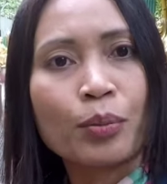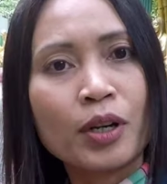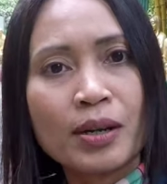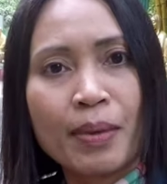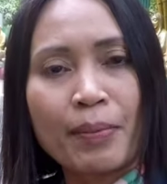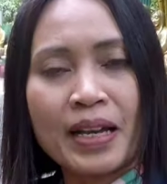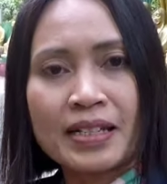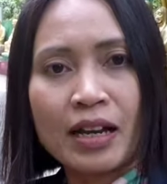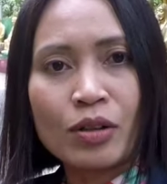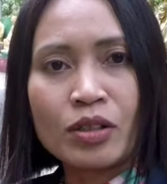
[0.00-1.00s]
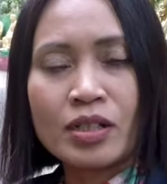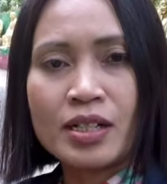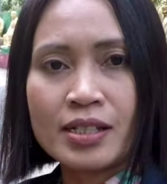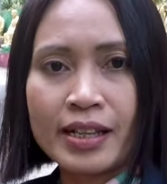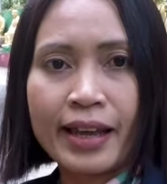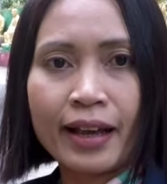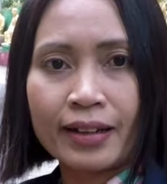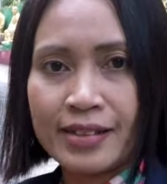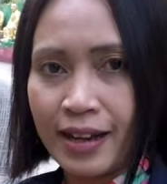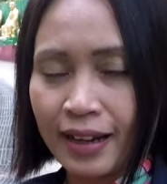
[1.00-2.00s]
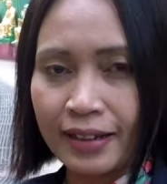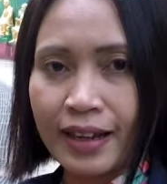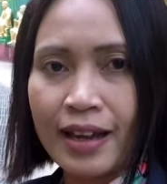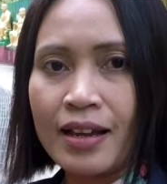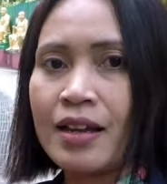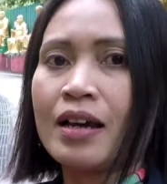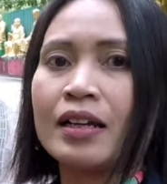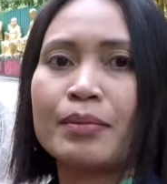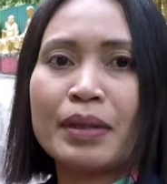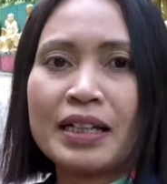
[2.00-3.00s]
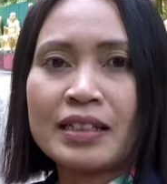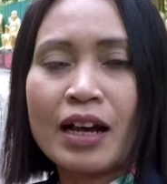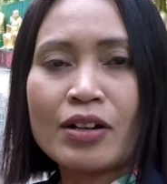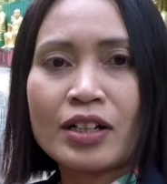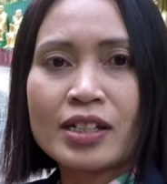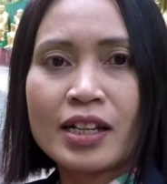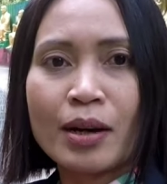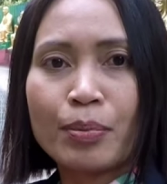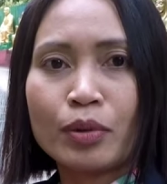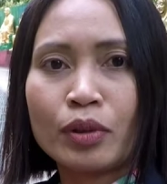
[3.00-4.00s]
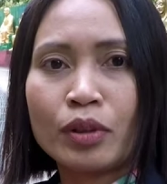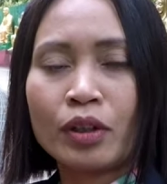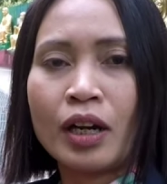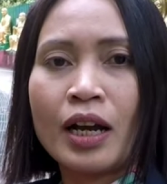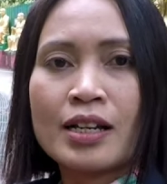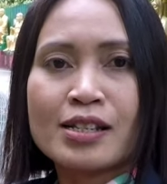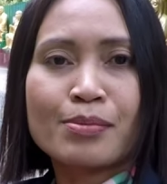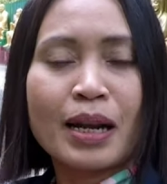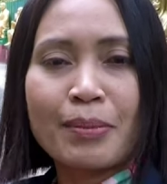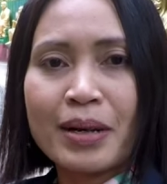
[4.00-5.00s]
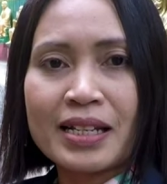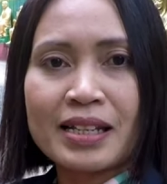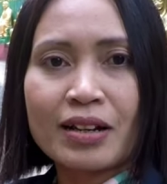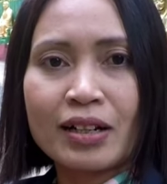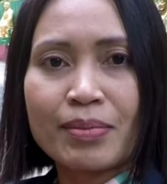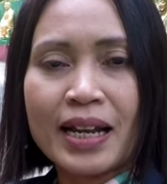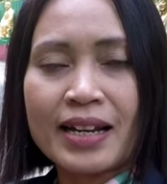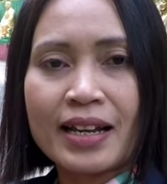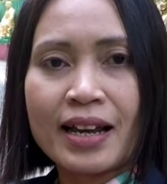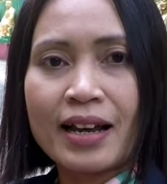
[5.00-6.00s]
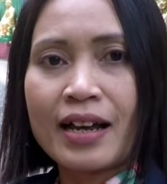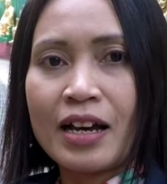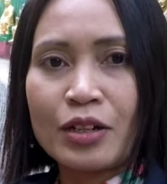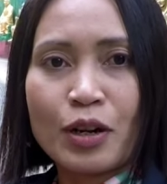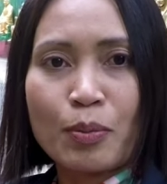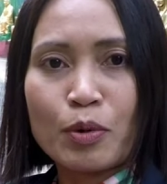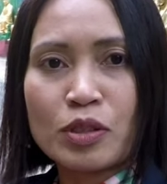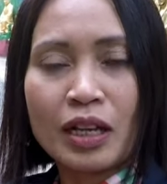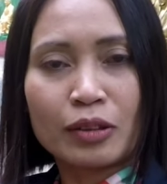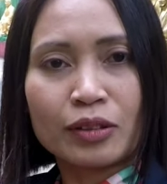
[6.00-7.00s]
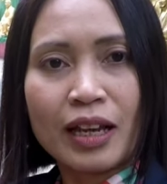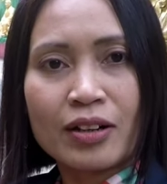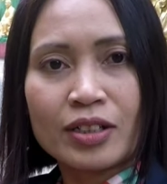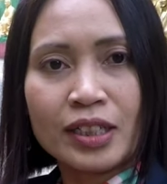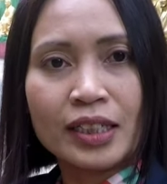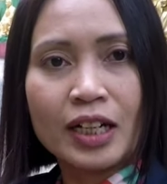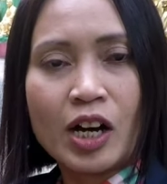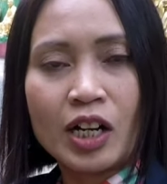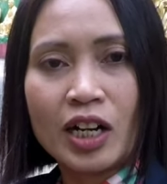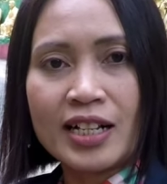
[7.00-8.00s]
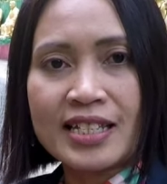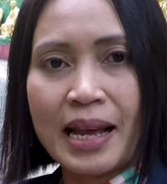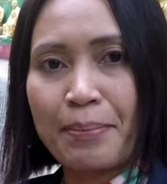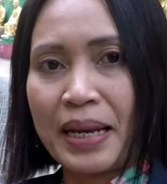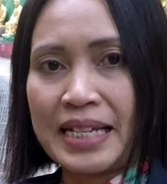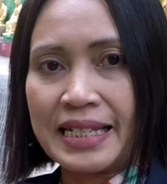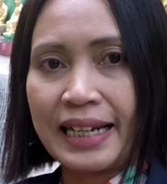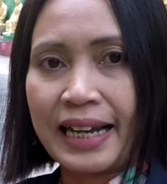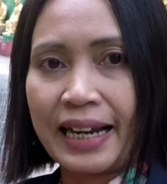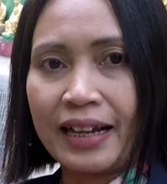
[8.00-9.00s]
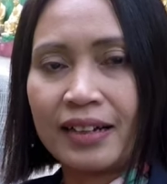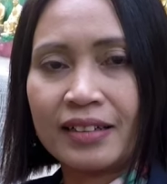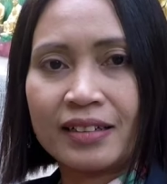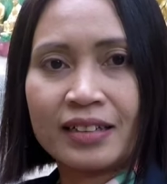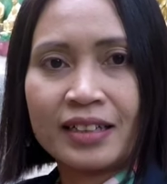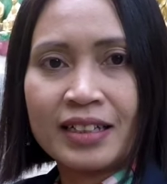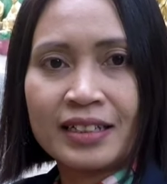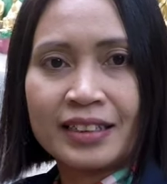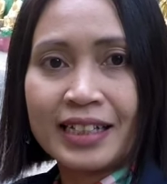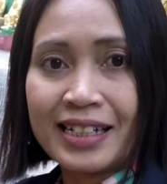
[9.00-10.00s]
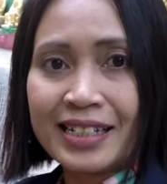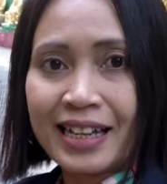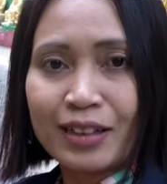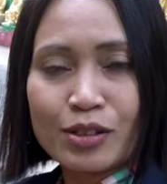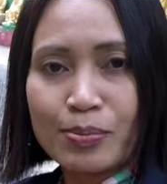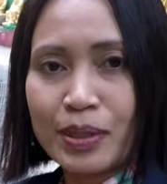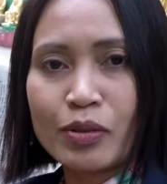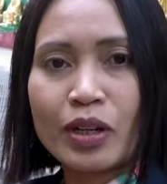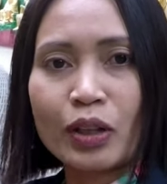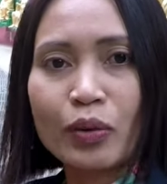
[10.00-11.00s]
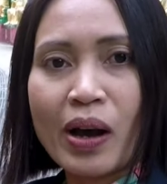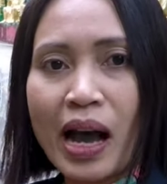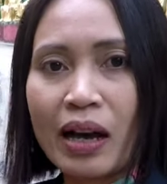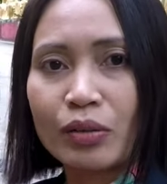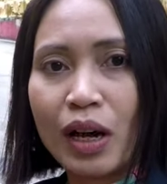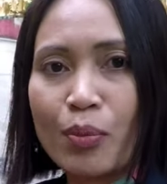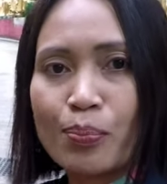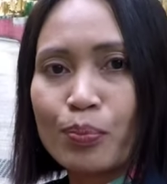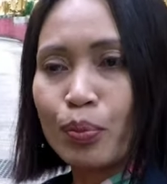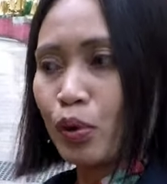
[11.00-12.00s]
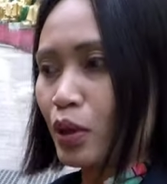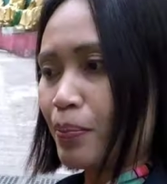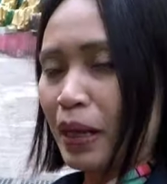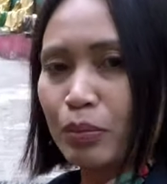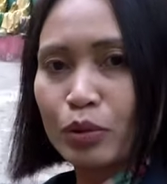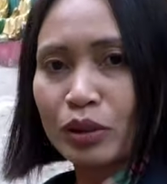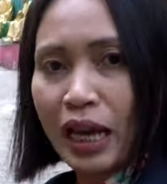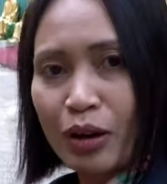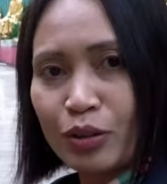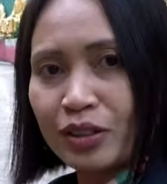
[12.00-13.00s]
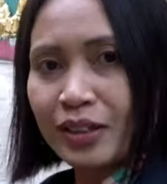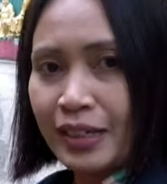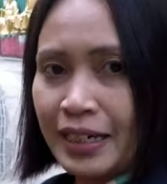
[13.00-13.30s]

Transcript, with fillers: umur 15 tahun saya ke Jakarta 16 tahun ke Singapura 19 tahun ke Belanda 21 tahun ke Hong Kong sampai sekarang jadi saya itu sebenarnya udah tua udah umur 40 tahun